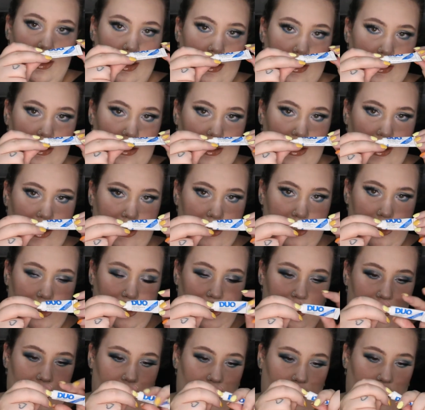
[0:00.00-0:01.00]
de este
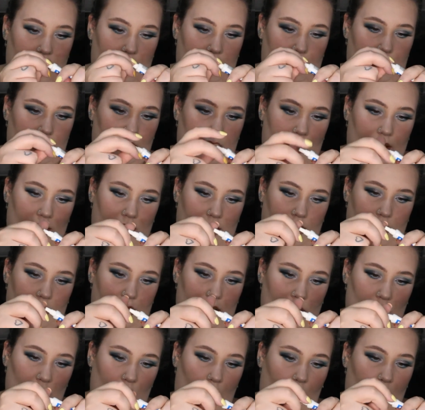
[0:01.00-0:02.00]
así, que
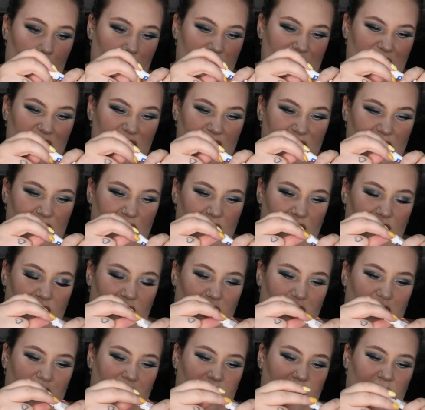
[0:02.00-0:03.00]
lo hables
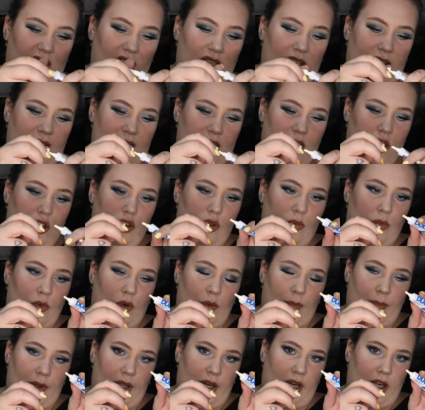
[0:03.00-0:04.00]
y tiene así
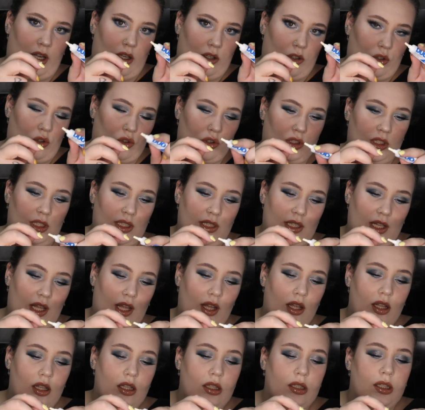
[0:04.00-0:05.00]
como para
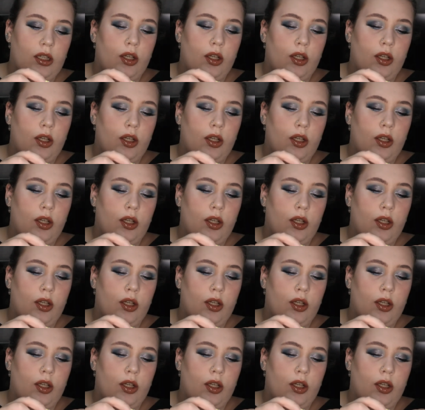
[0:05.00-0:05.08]
gotita,